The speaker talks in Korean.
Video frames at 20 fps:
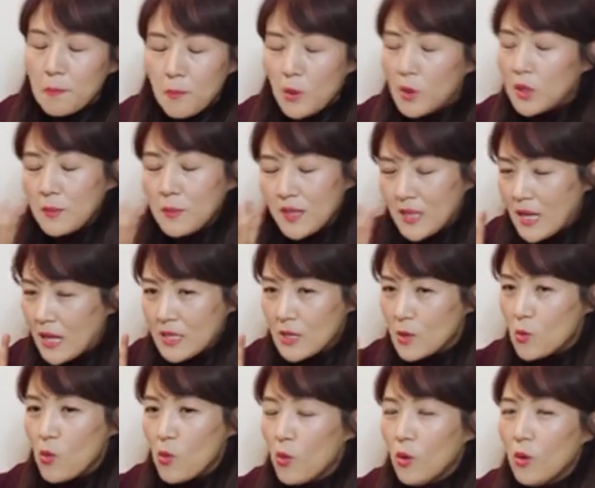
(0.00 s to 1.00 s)
머리빗
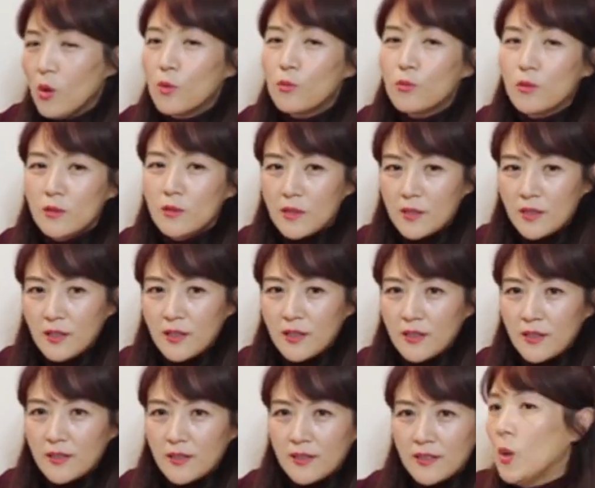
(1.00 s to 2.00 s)
아니고 룰러.
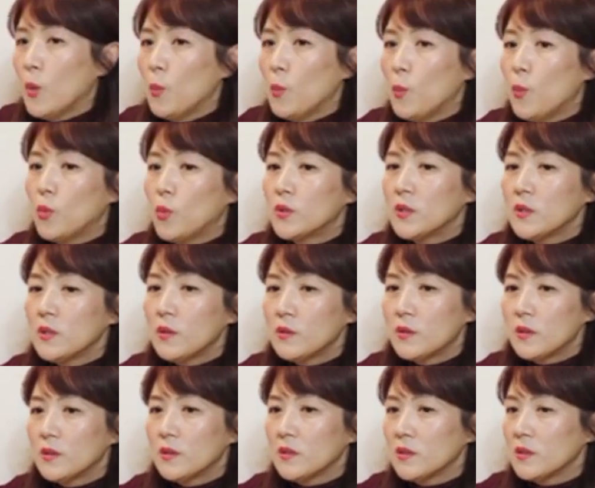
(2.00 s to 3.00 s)
모든
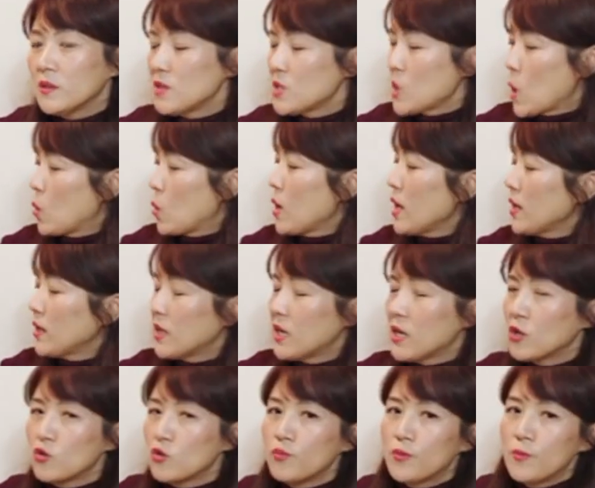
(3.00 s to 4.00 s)
것들은
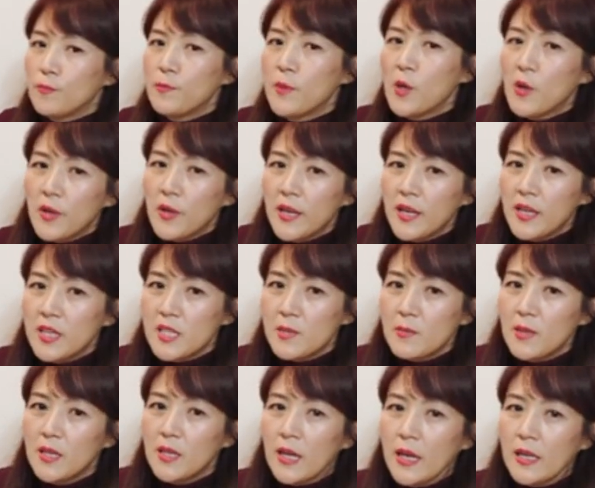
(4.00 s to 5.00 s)
정확하고
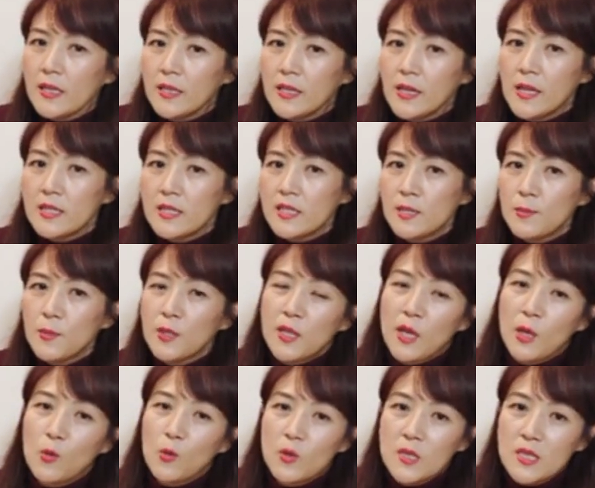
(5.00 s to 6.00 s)
분명해야지만 아이들이 학습이
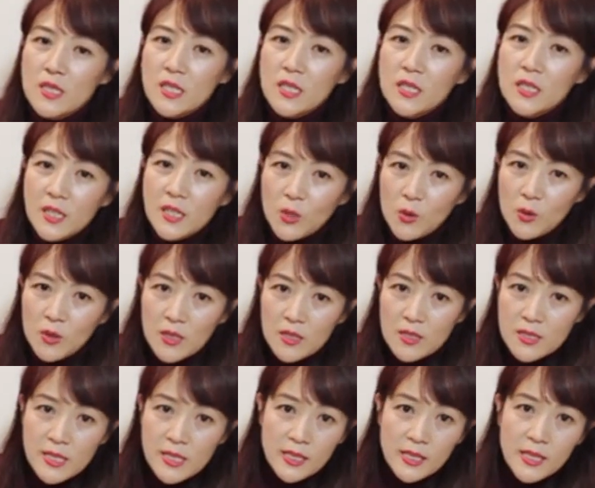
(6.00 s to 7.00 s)
되고 인식될
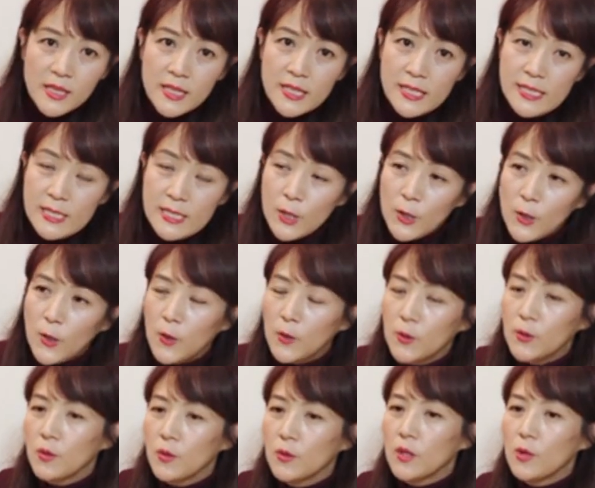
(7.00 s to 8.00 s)
거라는 생각이 있어요.
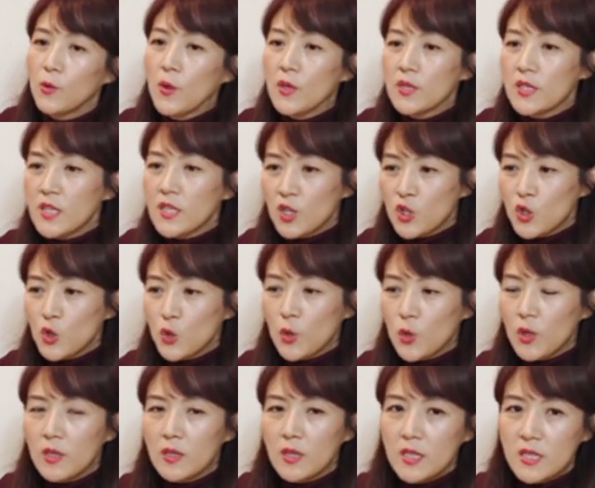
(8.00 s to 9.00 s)
그런데 굉장히
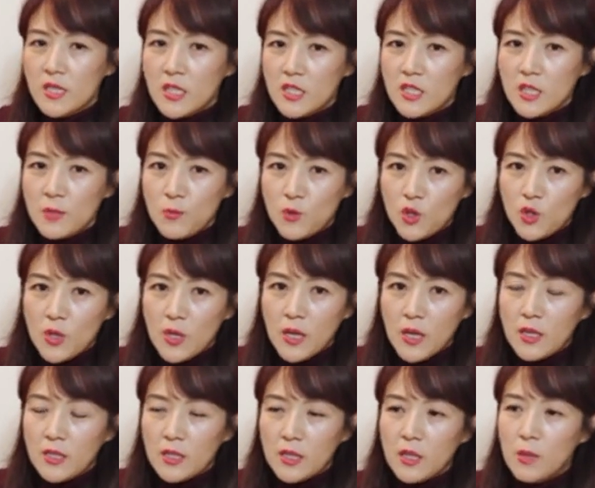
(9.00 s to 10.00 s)
중요한 티칭 팁 중에
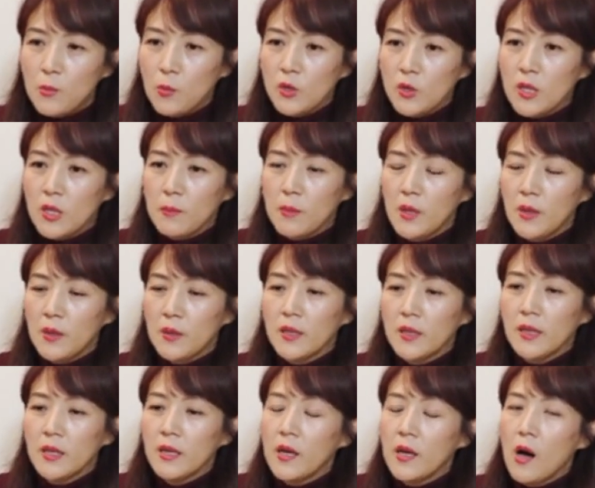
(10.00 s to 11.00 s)
하나가 뭐냐면
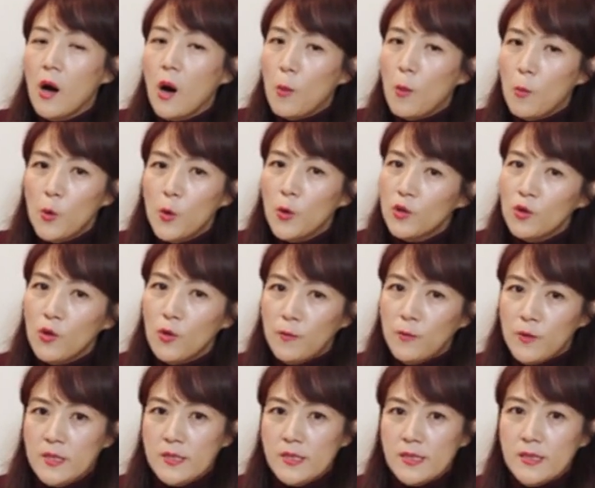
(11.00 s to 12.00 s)
avoid
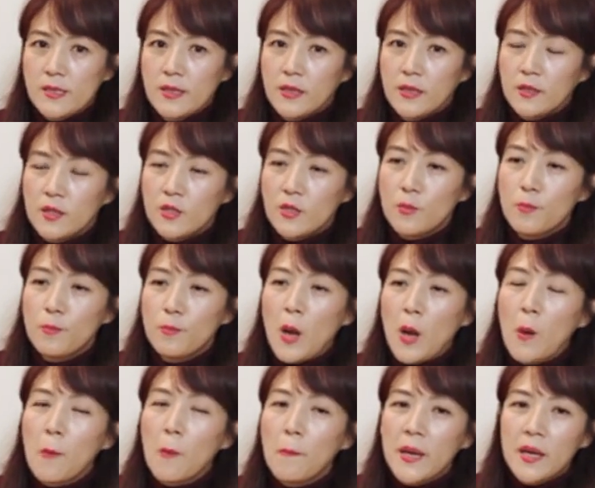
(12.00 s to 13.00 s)
obvious. 그래서
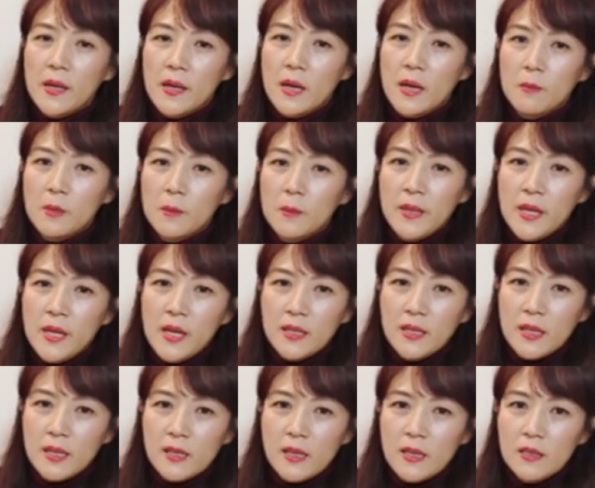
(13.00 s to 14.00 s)
명백함을
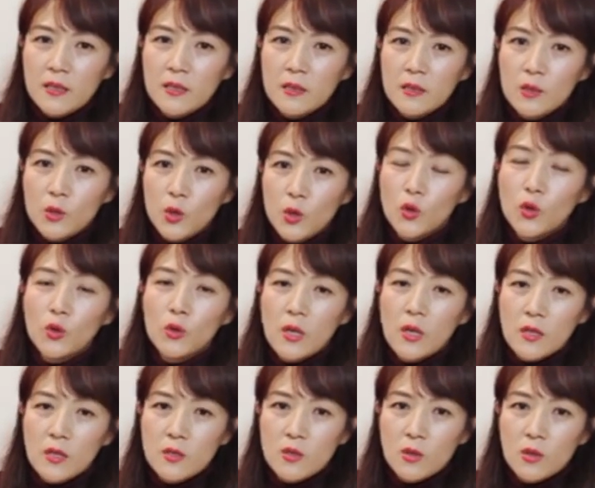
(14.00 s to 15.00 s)
피하라라는
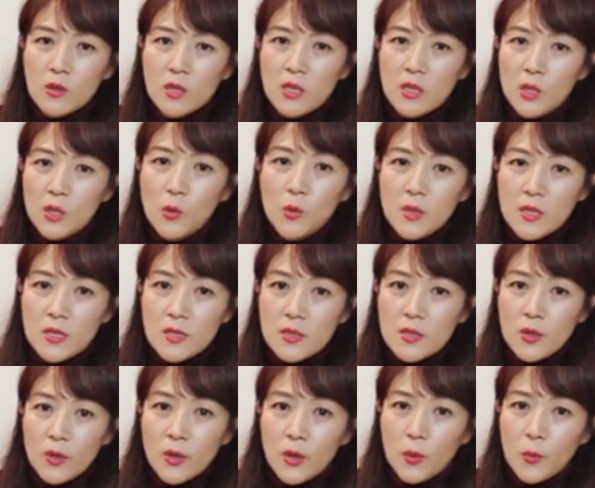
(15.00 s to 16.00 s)
교육학적인 이론이
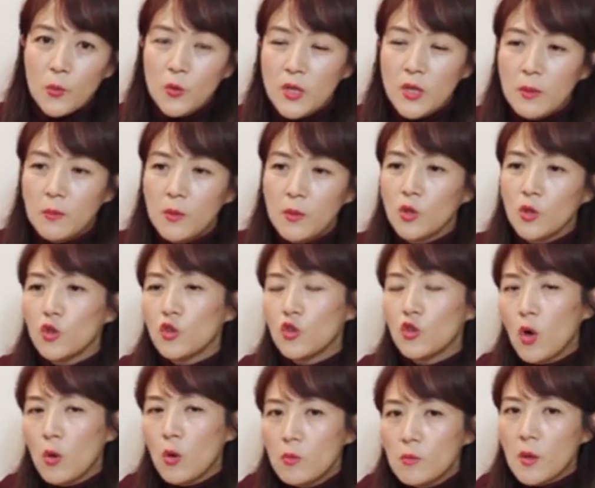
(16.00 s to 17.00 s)
있어요. 뭐냐면
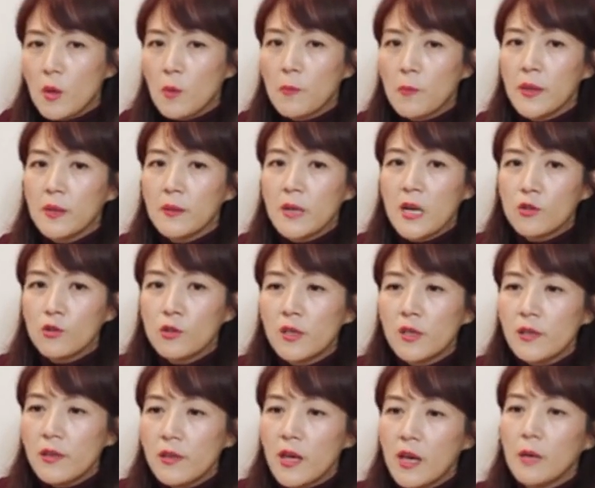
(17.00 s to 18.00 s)
너무 명백하고
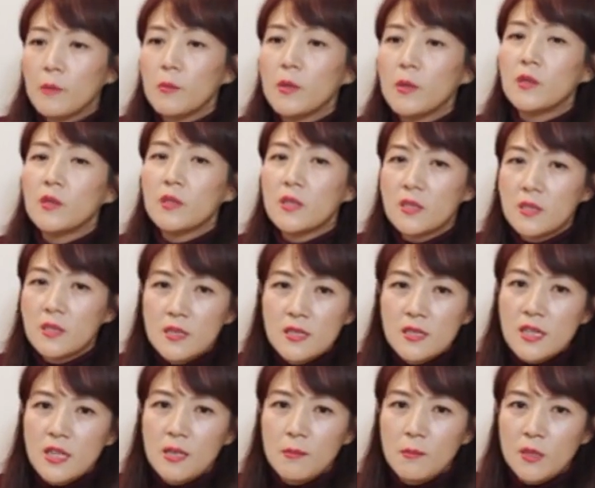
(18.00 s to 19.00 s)
클리하면 듣는
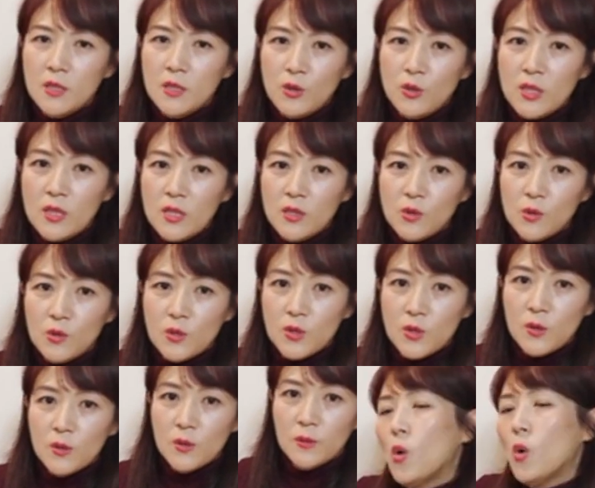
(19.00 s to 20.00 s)
사람만 된다는 거죠.
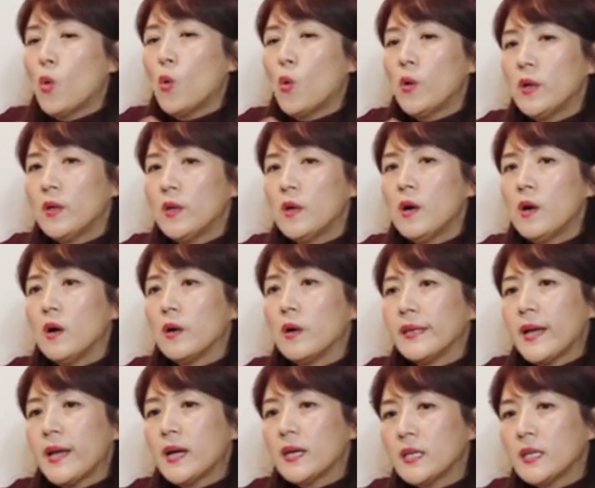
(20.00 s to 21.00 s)
오히려
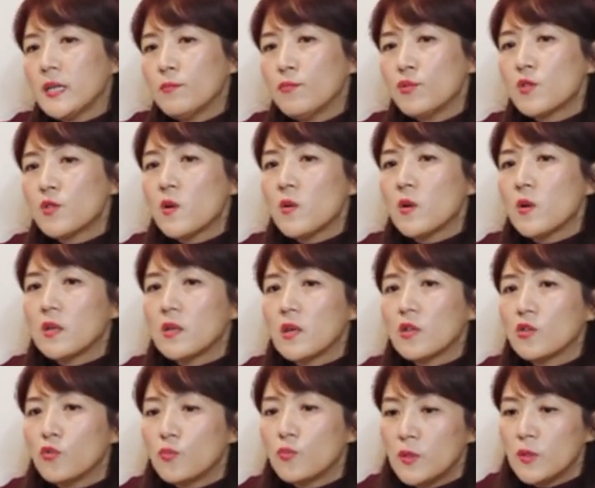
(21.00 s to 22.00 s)
약간
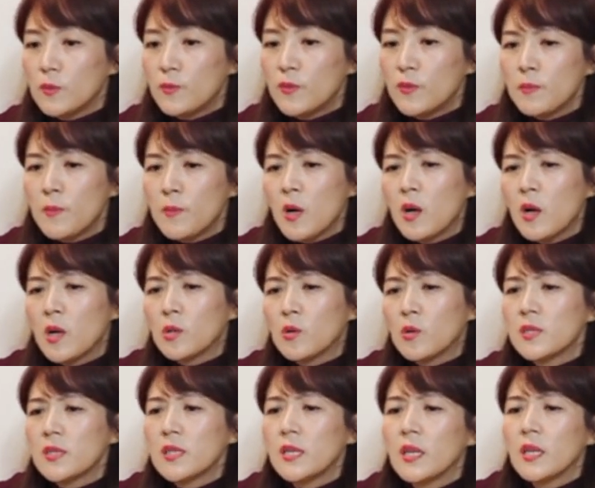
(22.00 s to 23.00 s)
부정확하고 불분명한
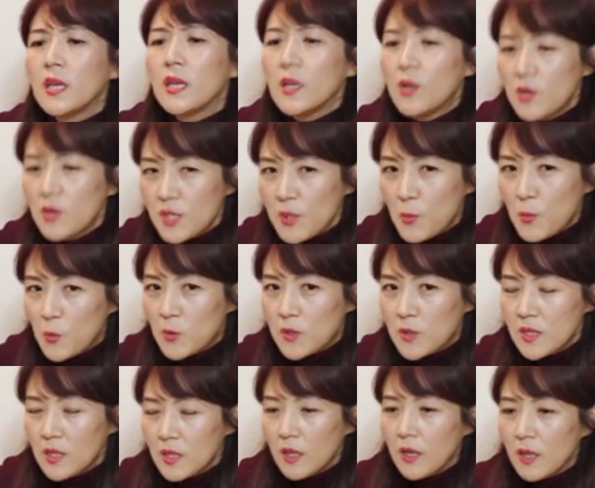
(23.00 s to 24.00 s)
것이 이것이
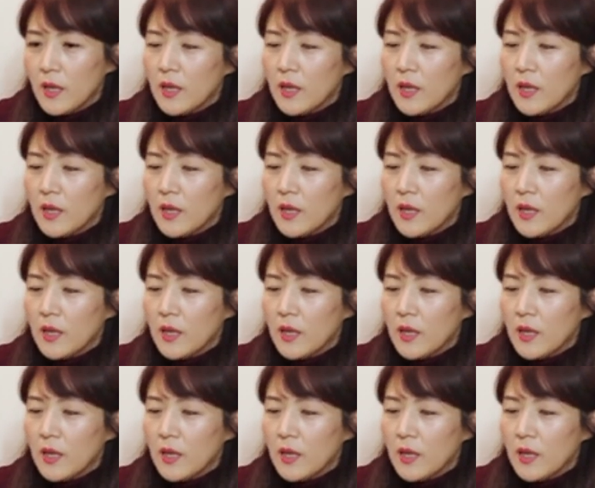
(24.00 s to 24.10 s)
뭐지?